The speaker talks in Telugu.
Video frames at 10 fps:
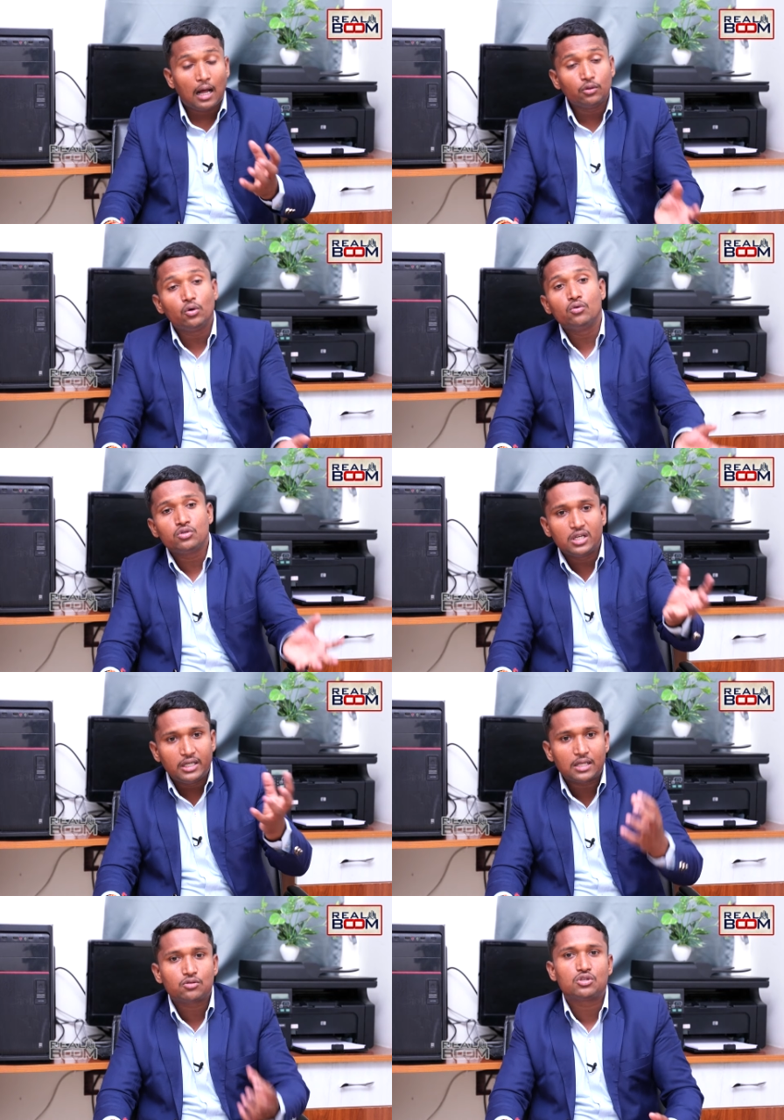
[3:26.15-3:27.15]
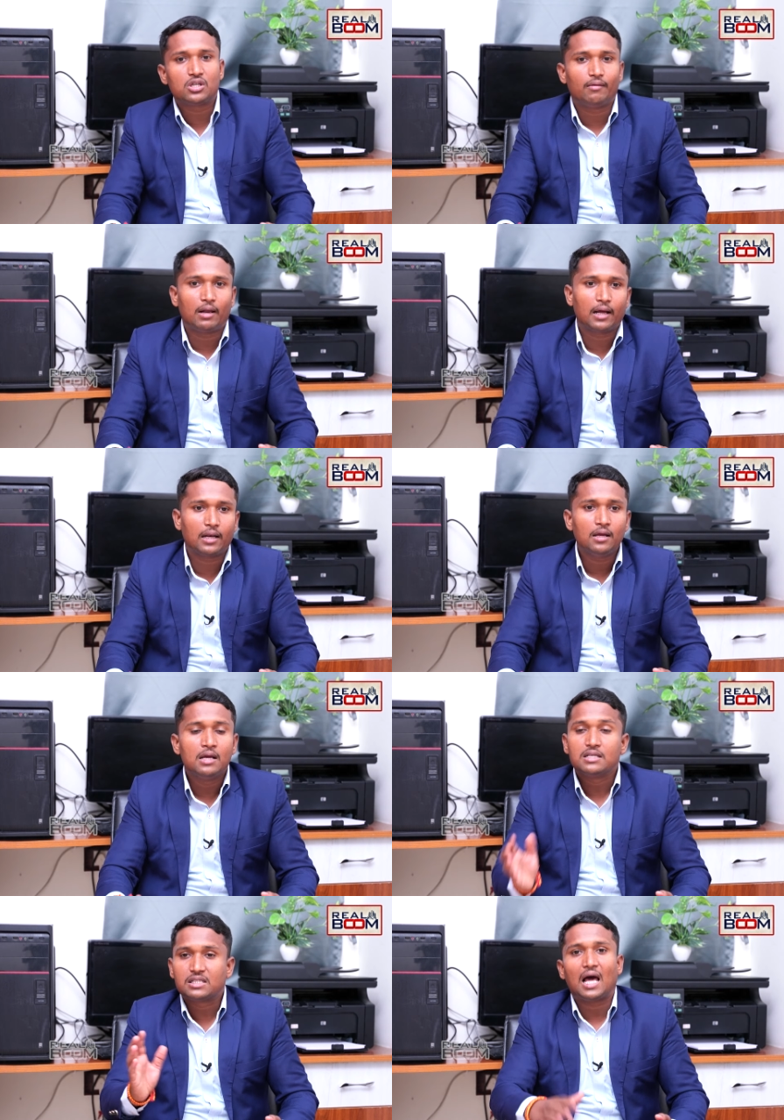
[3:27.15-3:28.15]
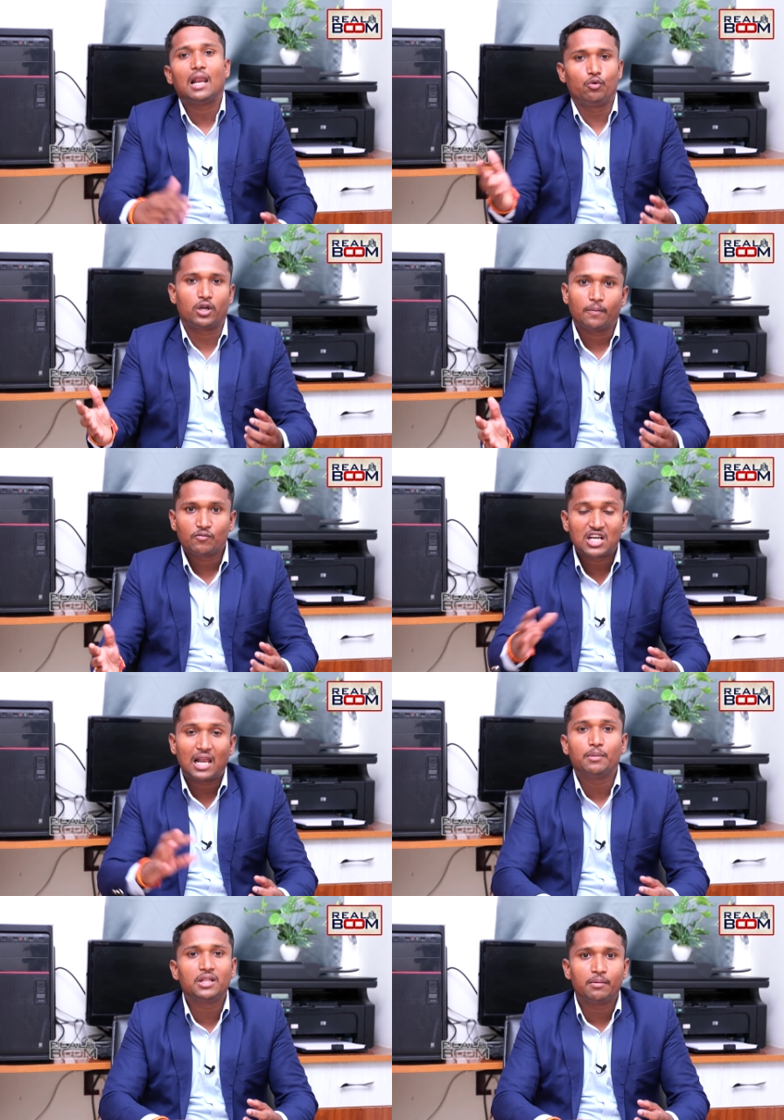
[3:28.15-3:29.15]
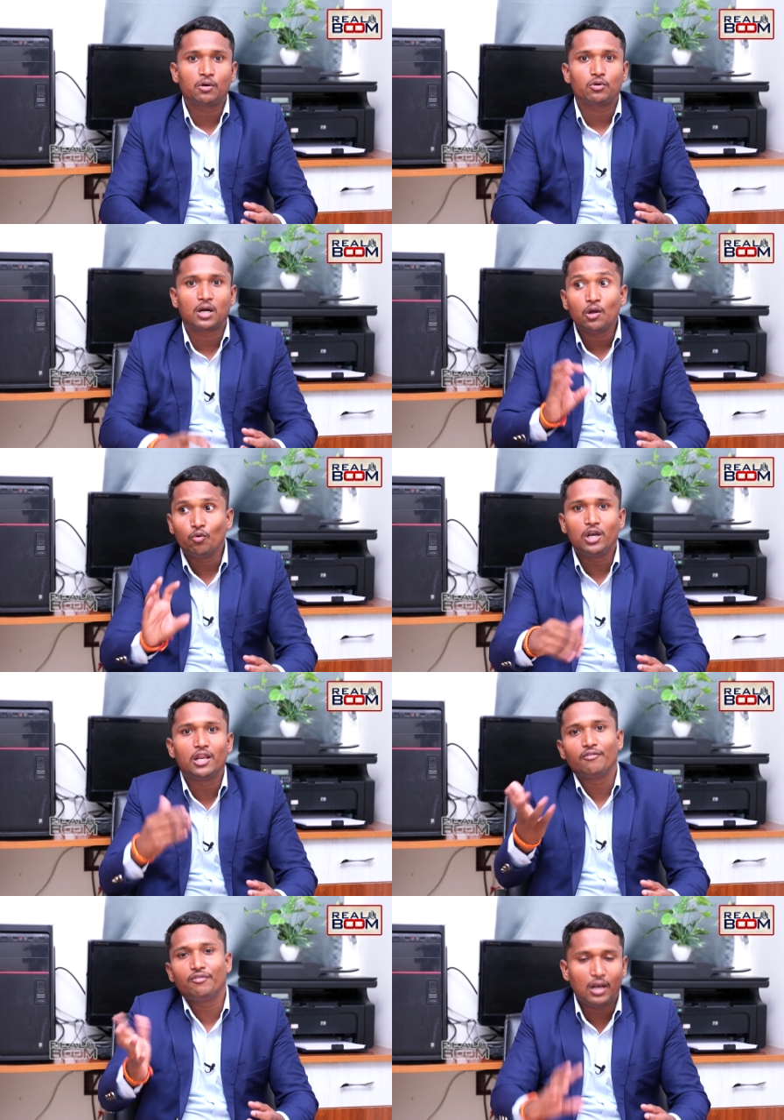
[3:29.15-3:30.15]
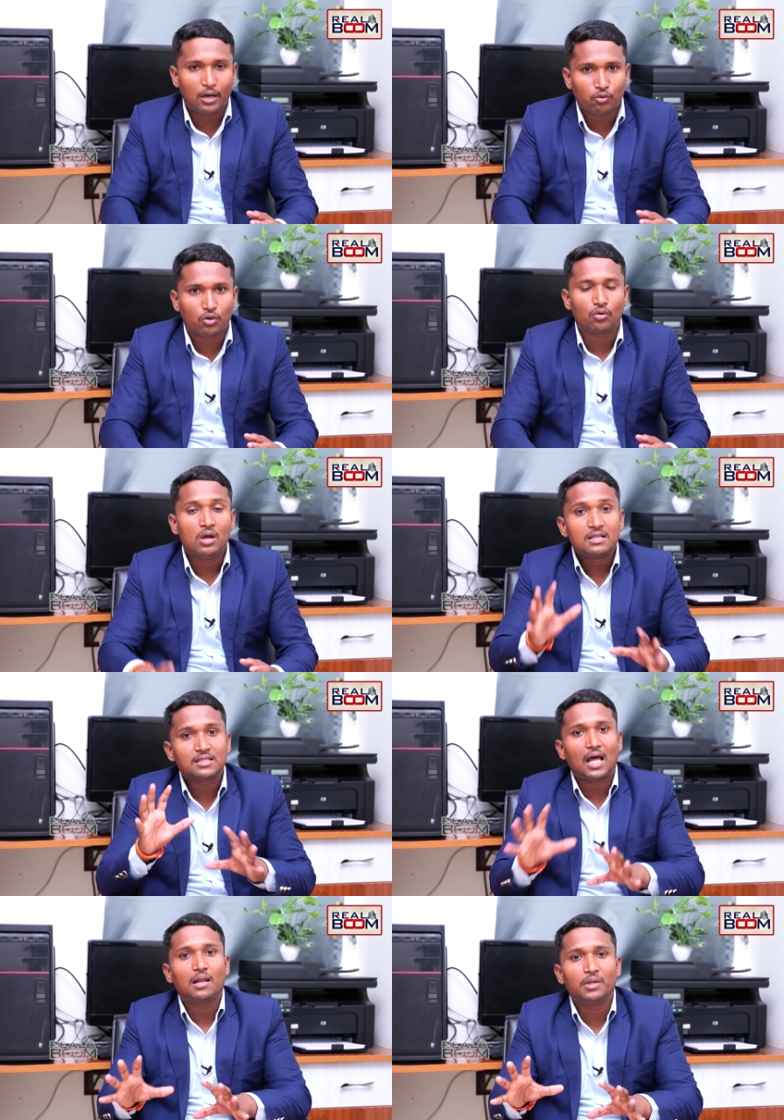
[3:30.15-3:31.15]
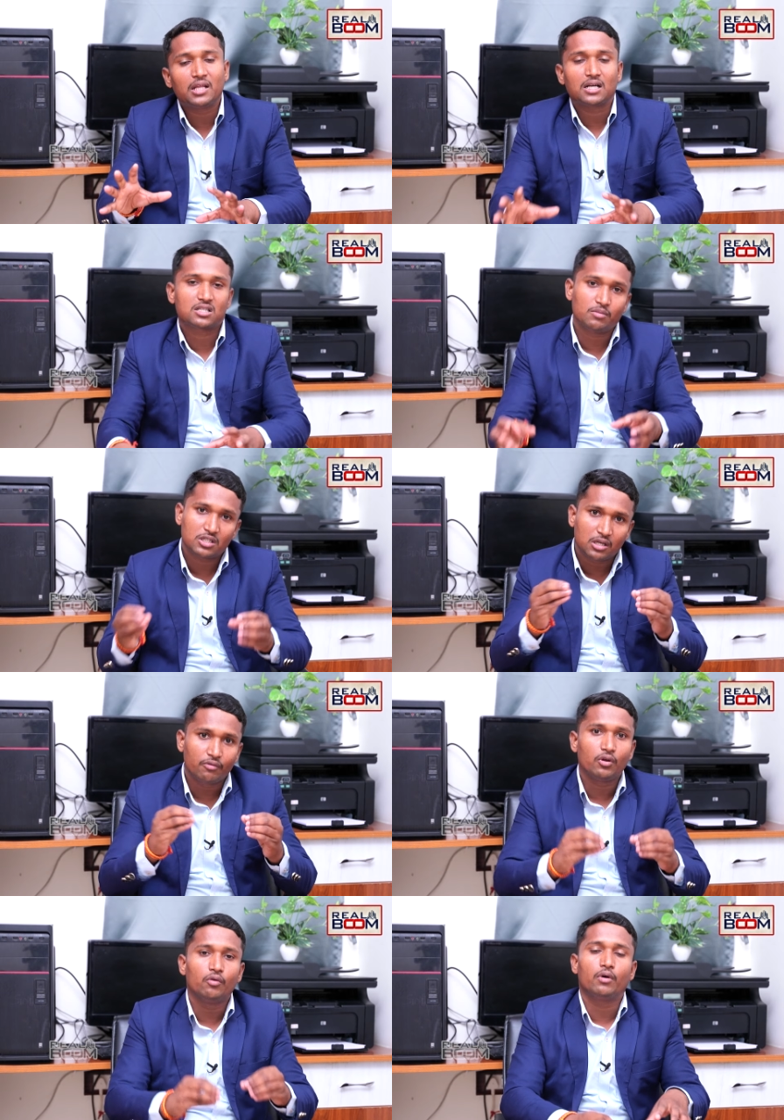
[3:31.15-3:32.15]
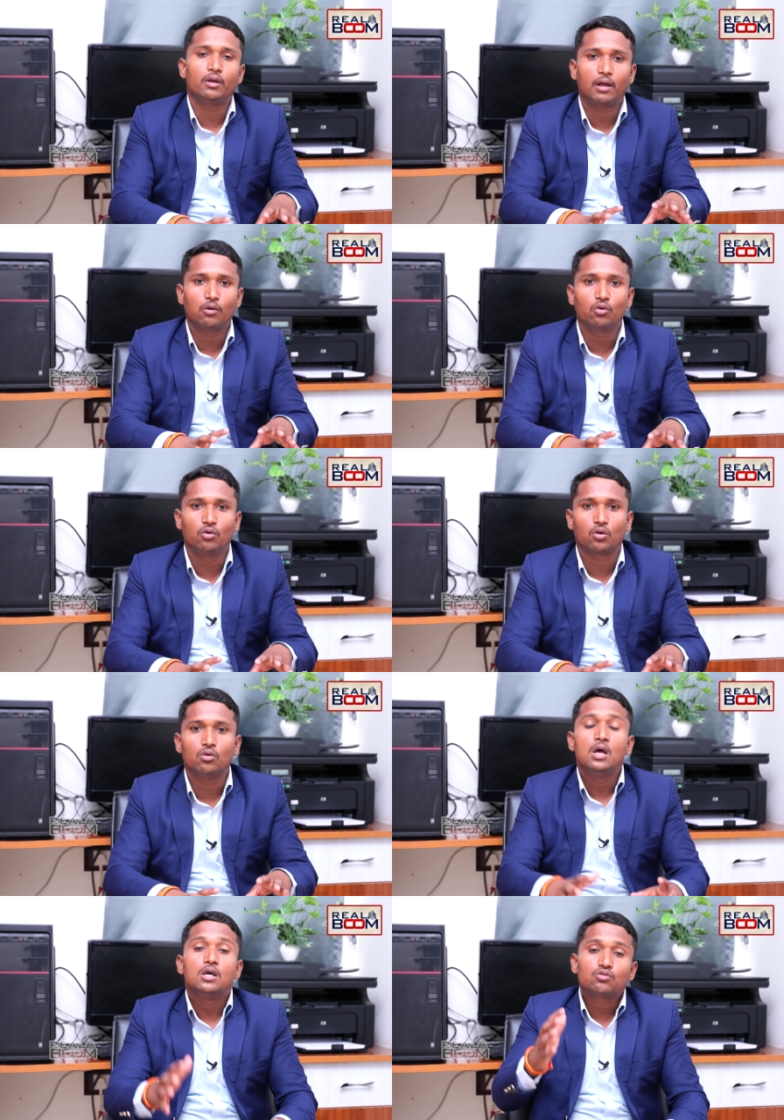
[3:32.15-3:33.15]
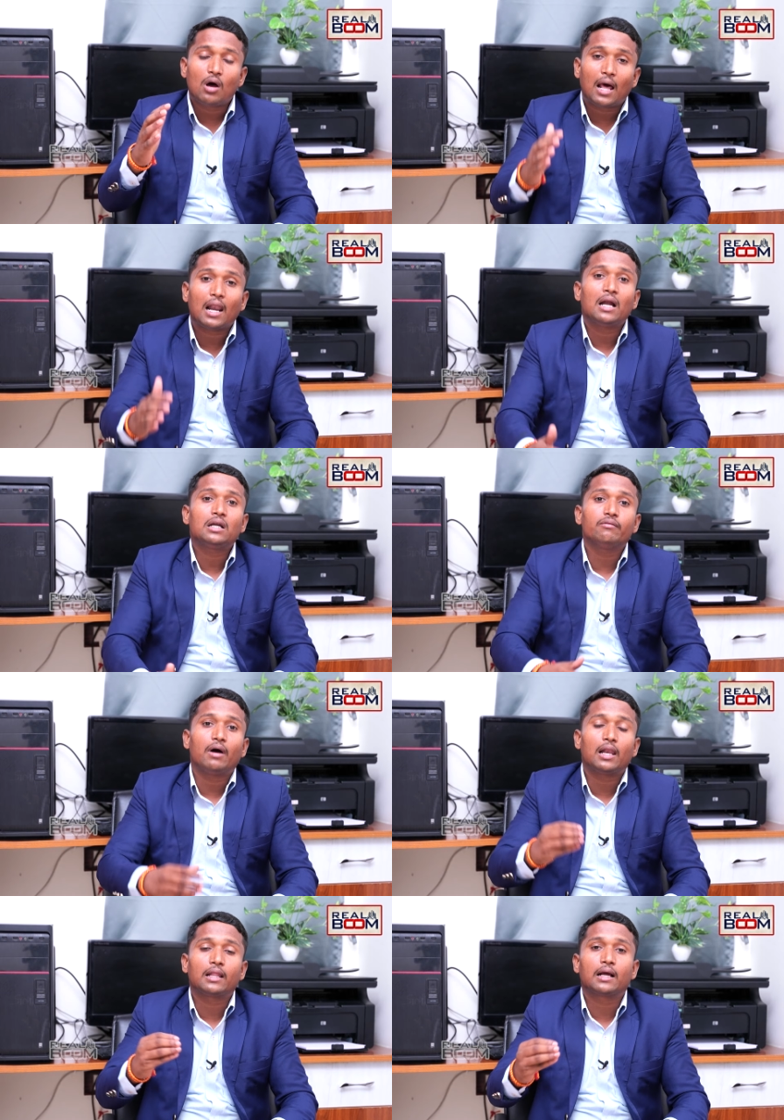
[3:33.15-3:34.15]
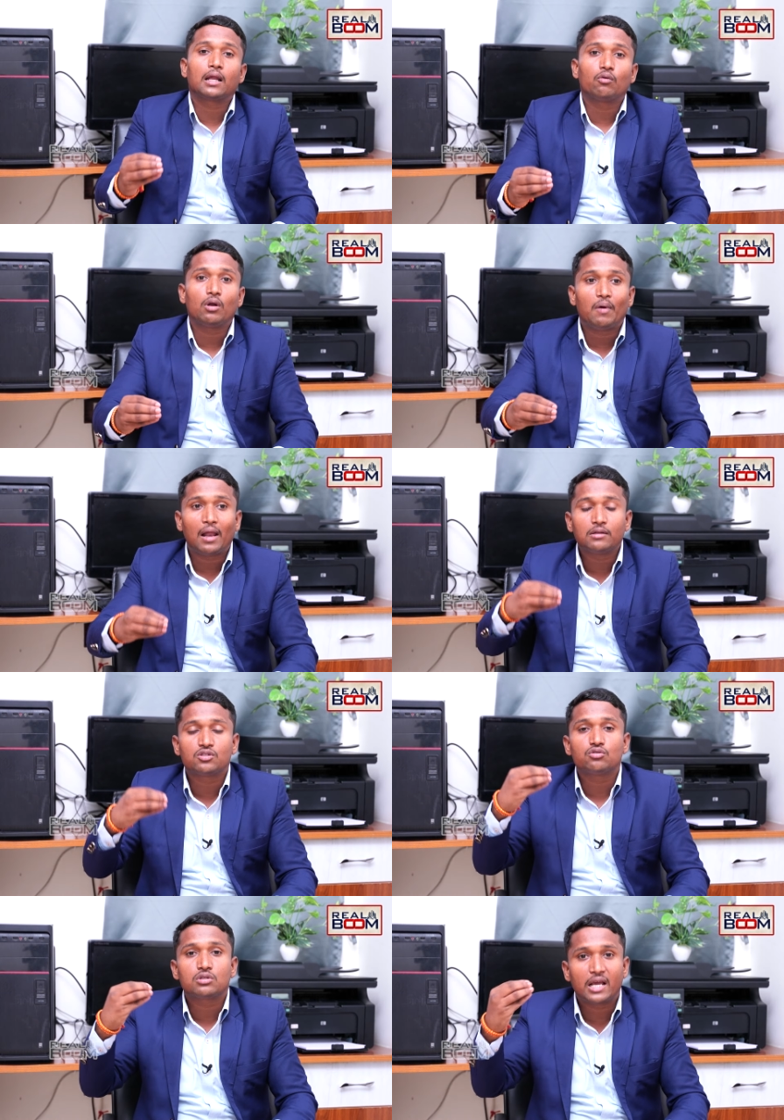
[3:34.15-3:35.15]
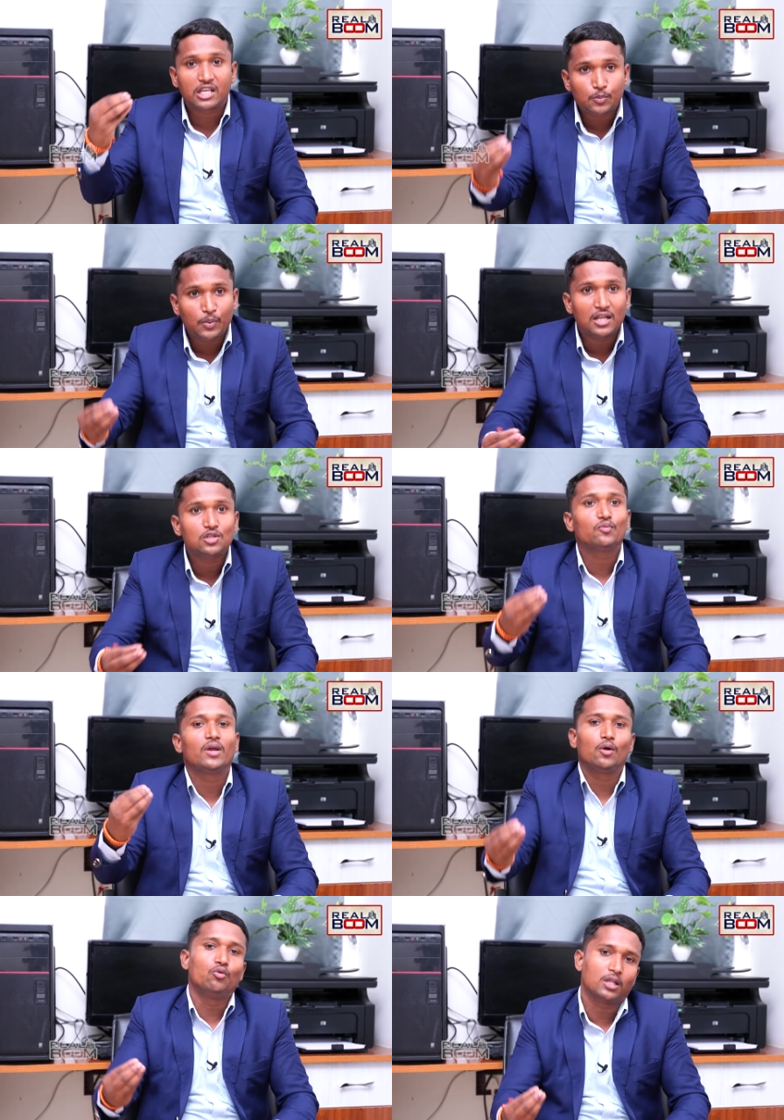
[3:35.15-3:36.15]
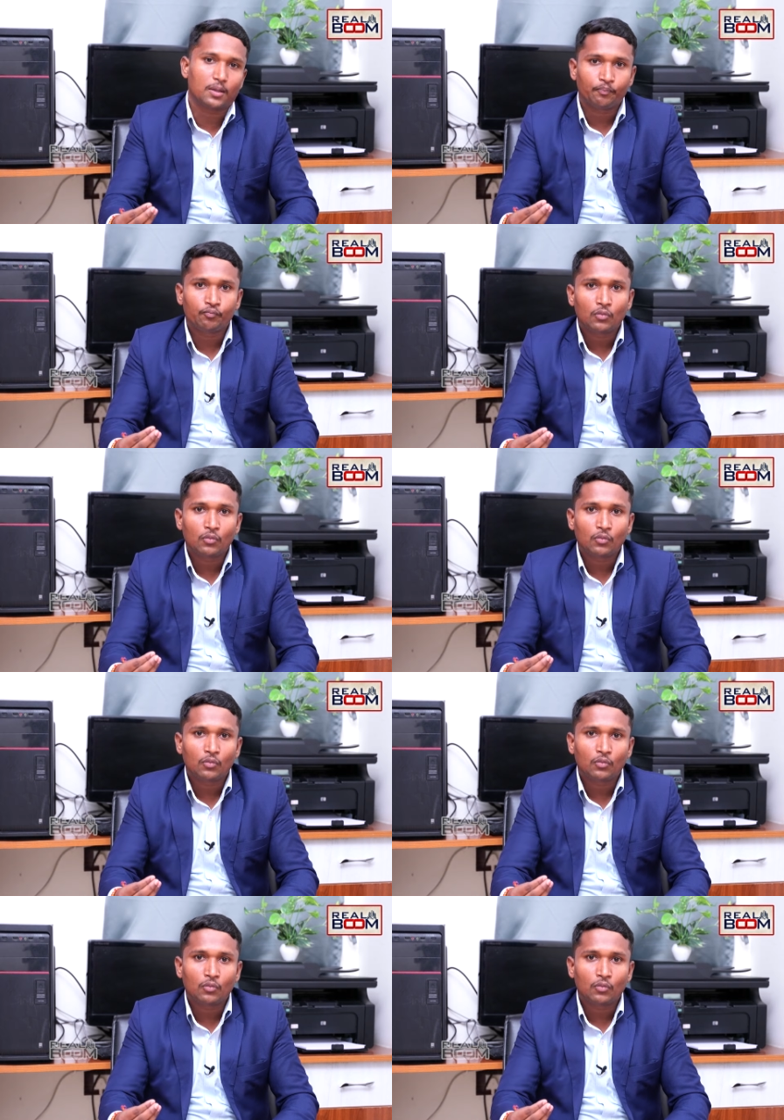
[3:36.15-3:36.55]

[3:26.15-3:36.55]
అందులో నుంచి రిటర్న్స్ వచ్చిన వాళ్ళు కానీ చాలా ఉంటాయి చాలామంది ఏమనుకుంటారు అంటే ఓన్లీ రివ్యూలే అనుకుంటారు చాలామంది కస్టమర్స్ రివ్యూ ఇవ్వని వాళ్ళు కూడా ఉంటారు సో అలాంటి వాళ్ళ దగ్గర కూడా వాళ్ళు చూసిన ఎక్స్పీరియన్స్ వేరే ఉంటుంది